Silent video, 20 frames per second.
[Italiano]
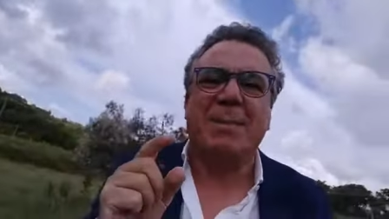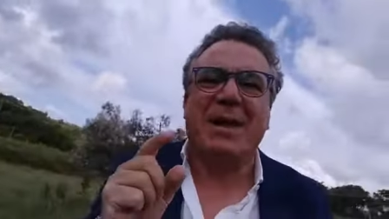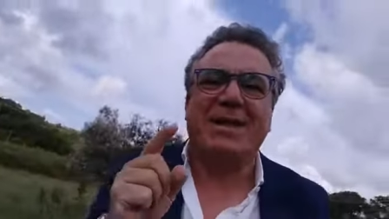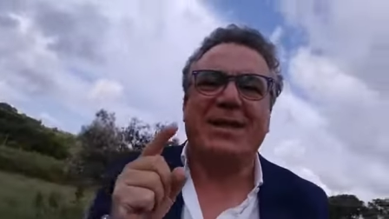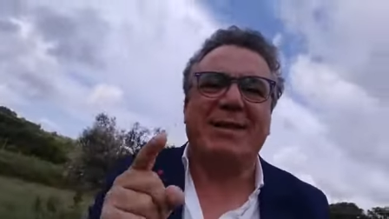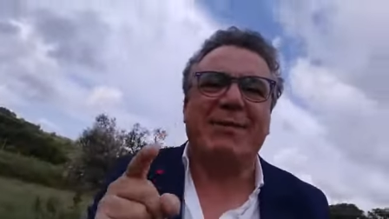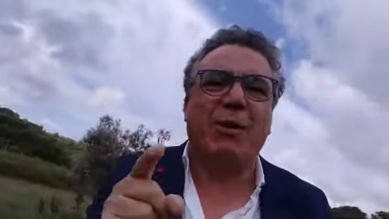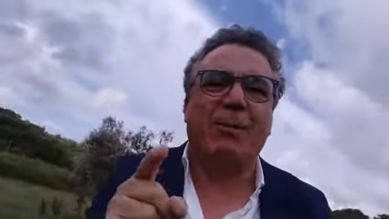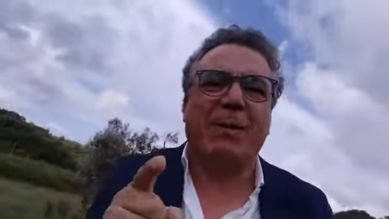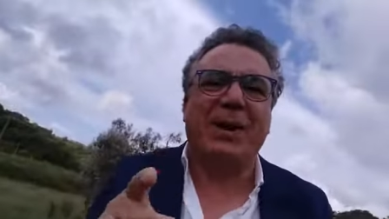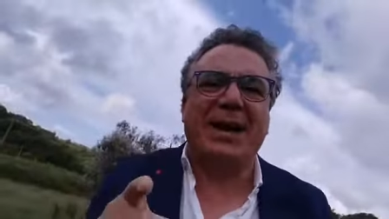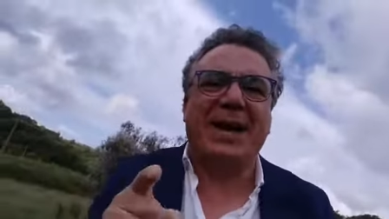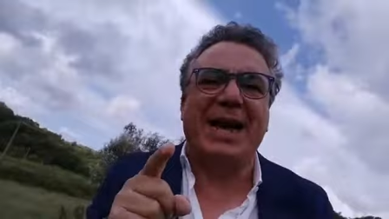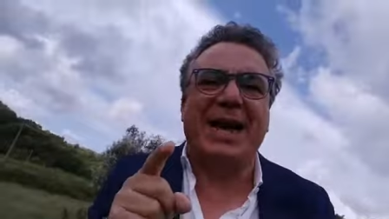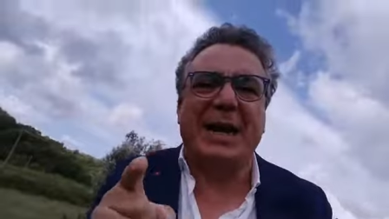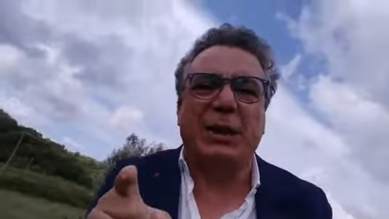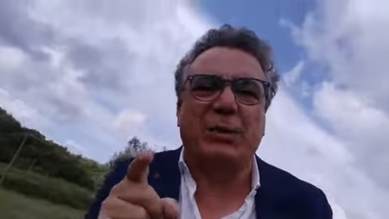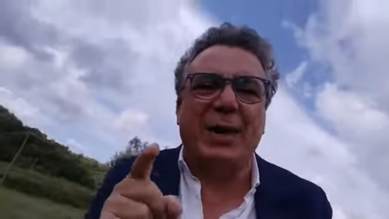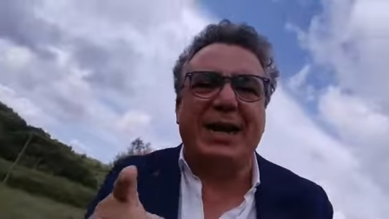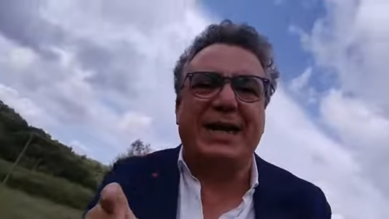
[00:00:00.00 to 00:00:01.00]
ma devo
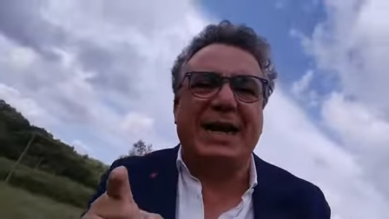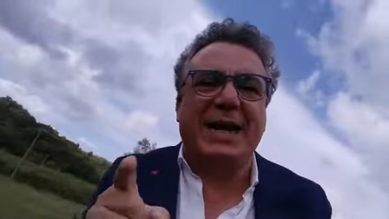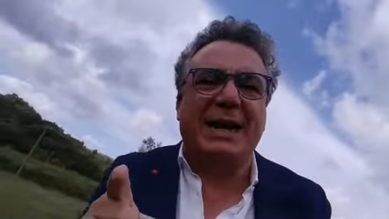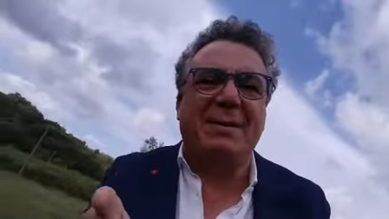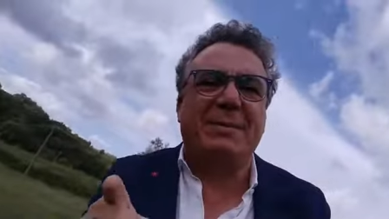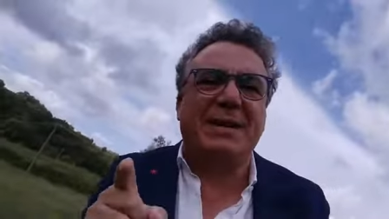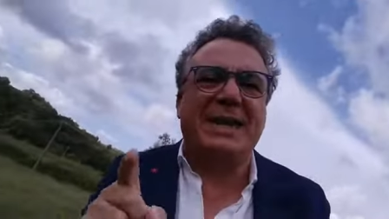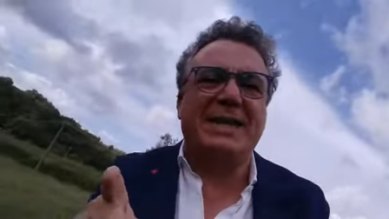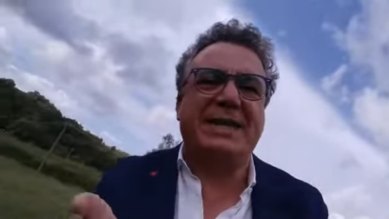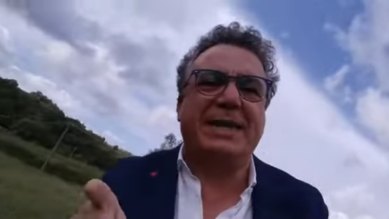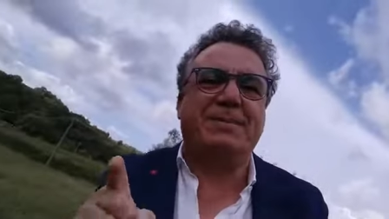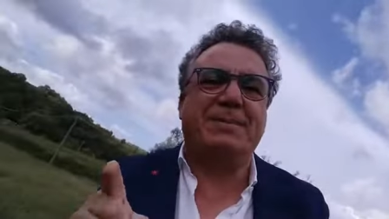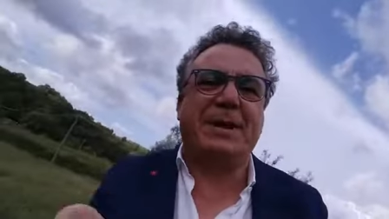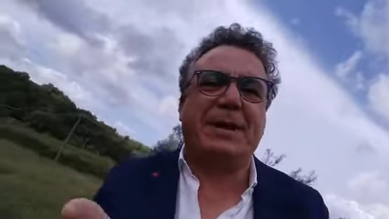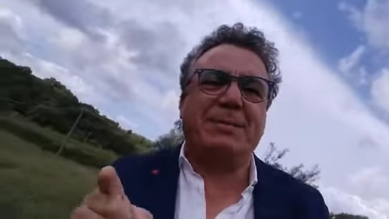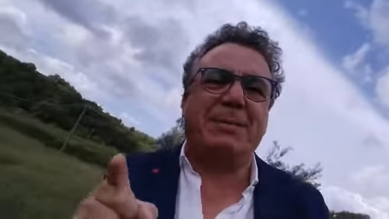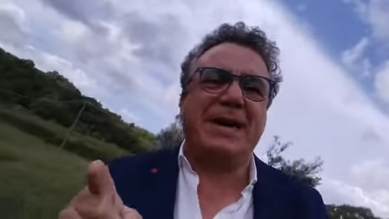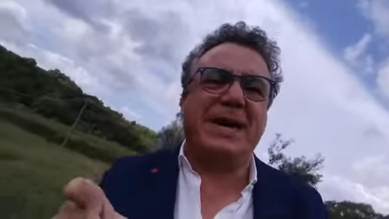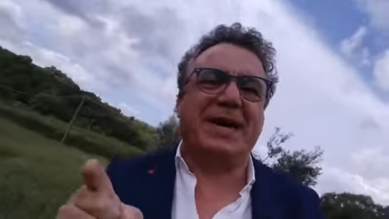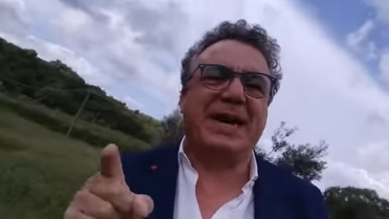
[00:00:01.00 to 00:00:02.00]
parlare a quei calabresi
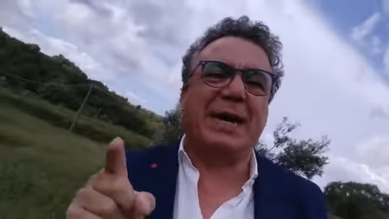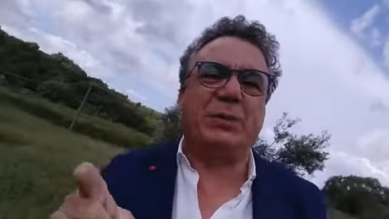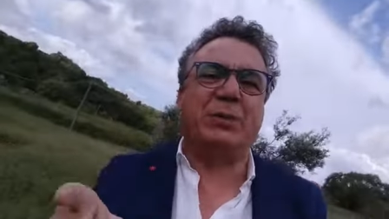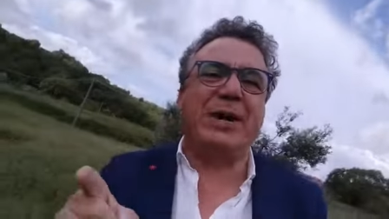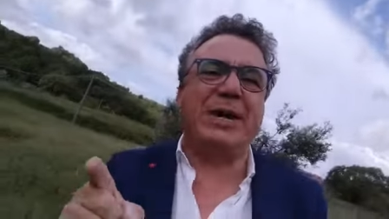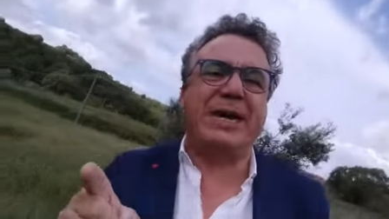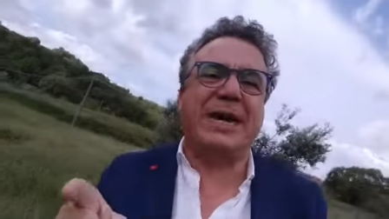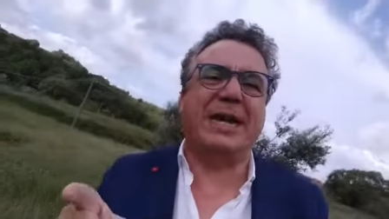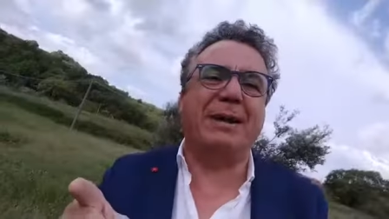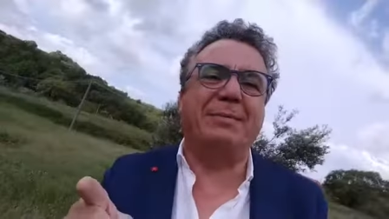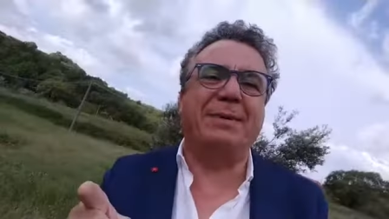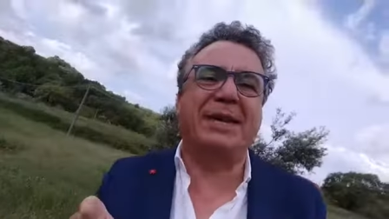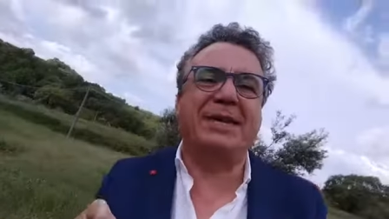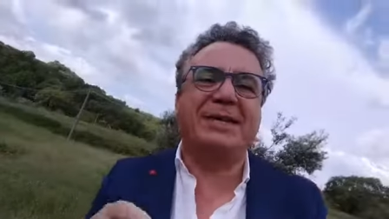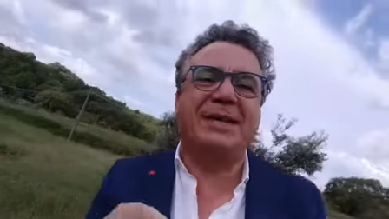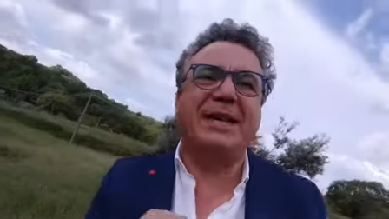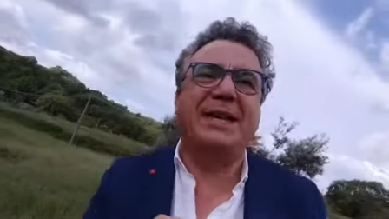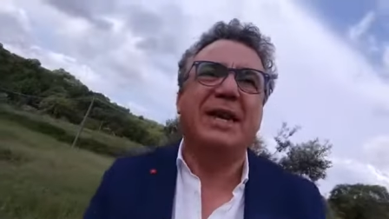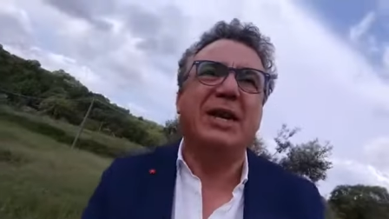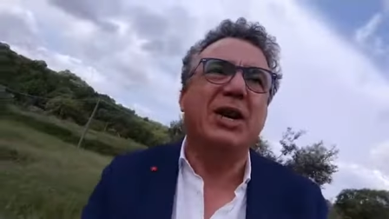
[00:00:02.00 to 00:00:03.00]
per bene, a quei
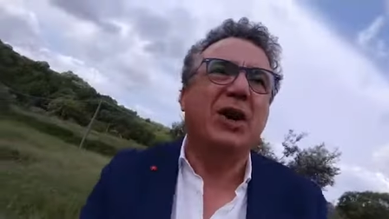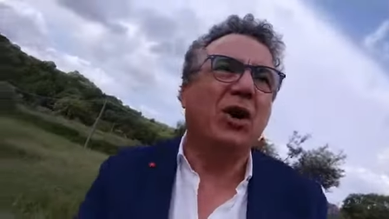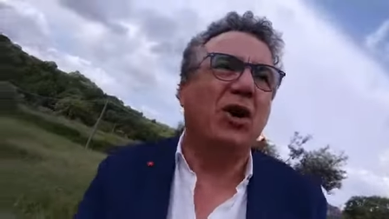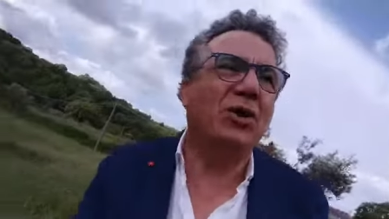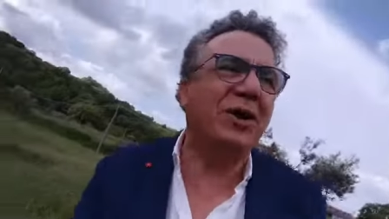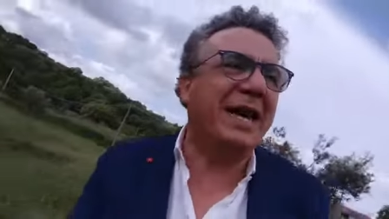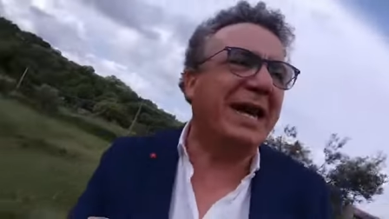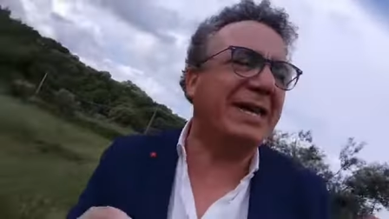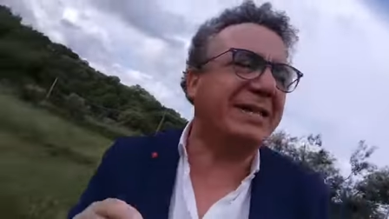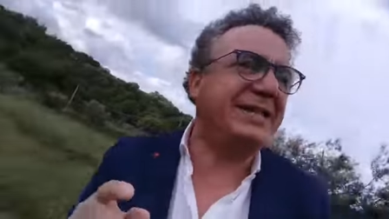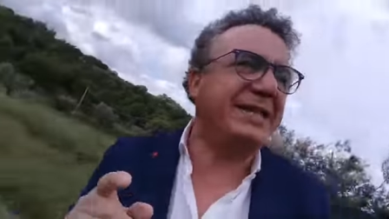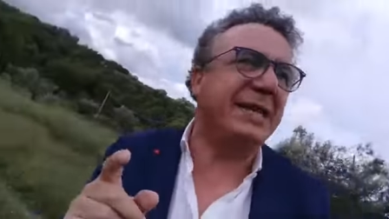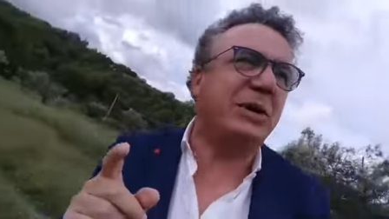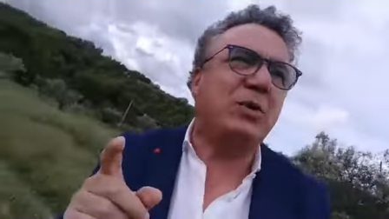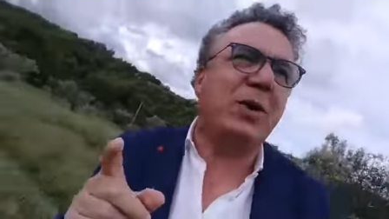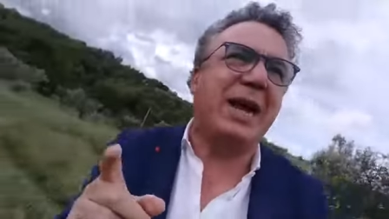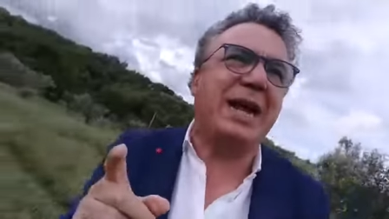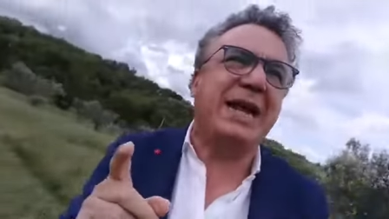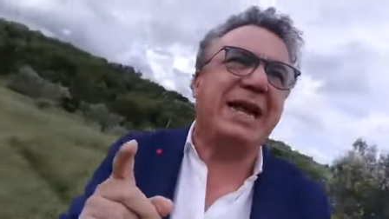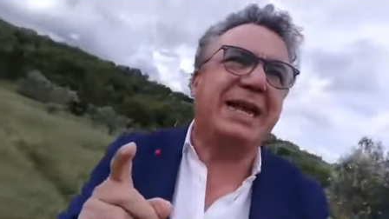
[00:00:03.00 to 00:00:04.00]
calabresi onesti,
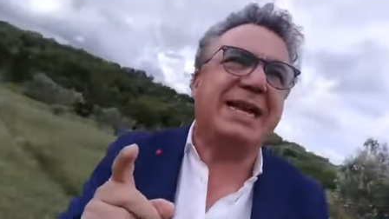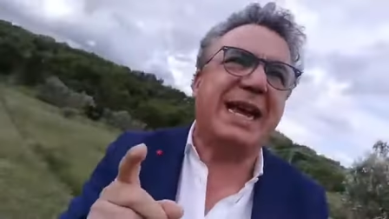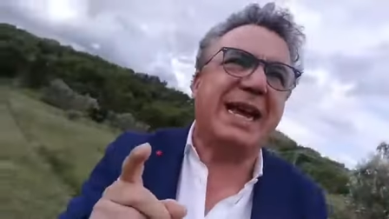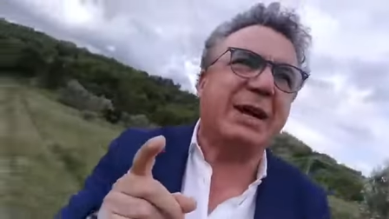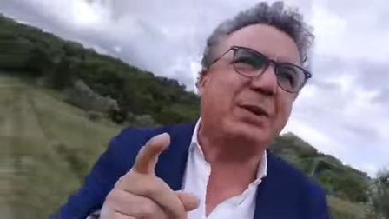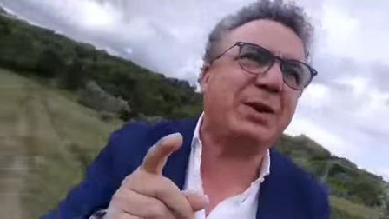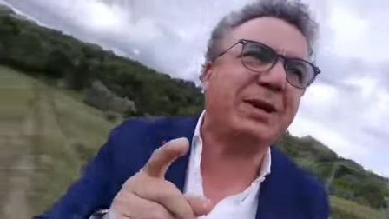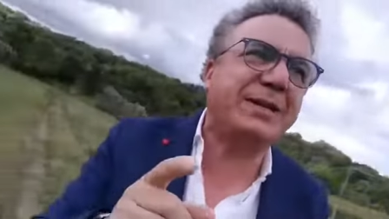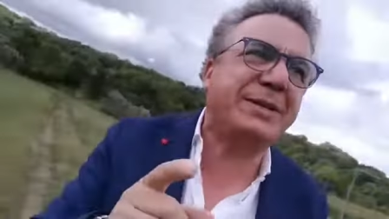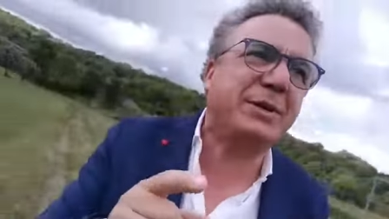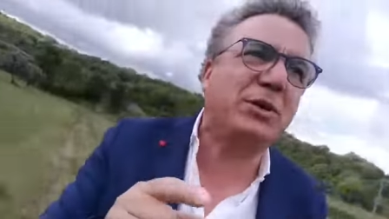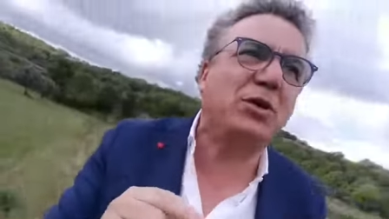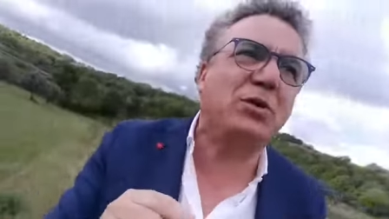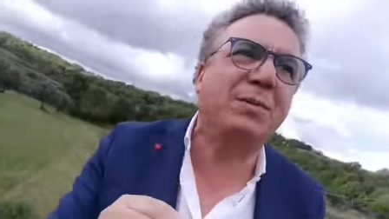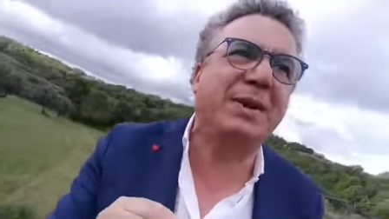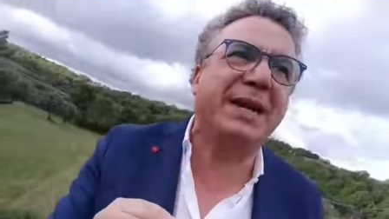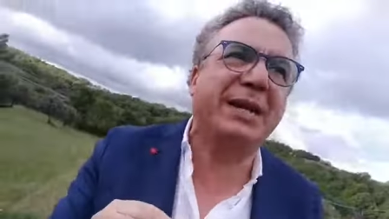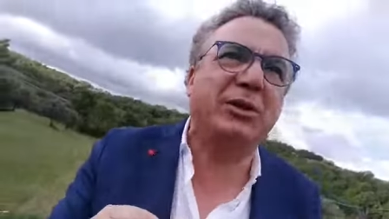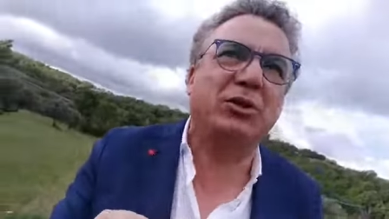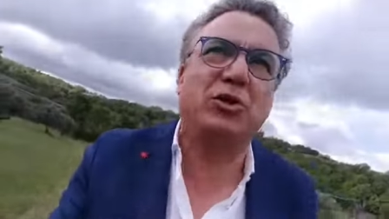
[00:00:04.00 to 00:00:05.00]
quelli che in questo
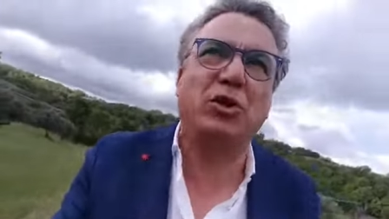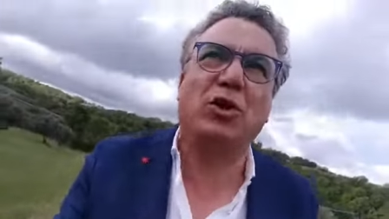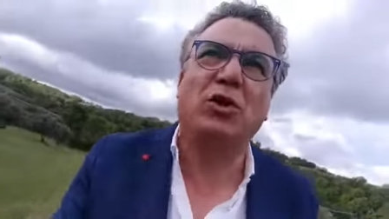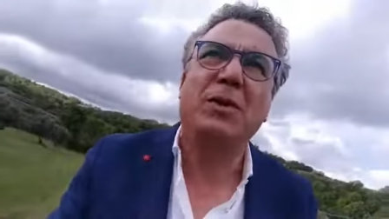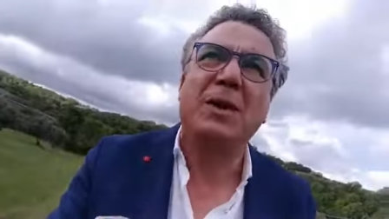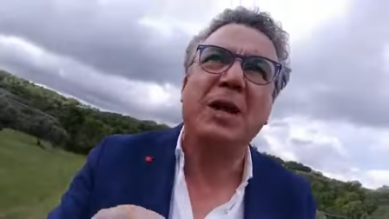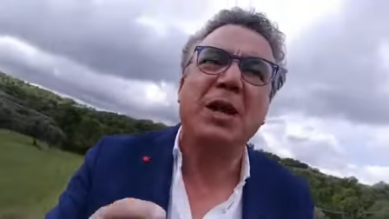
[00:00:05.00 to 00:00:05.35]
momento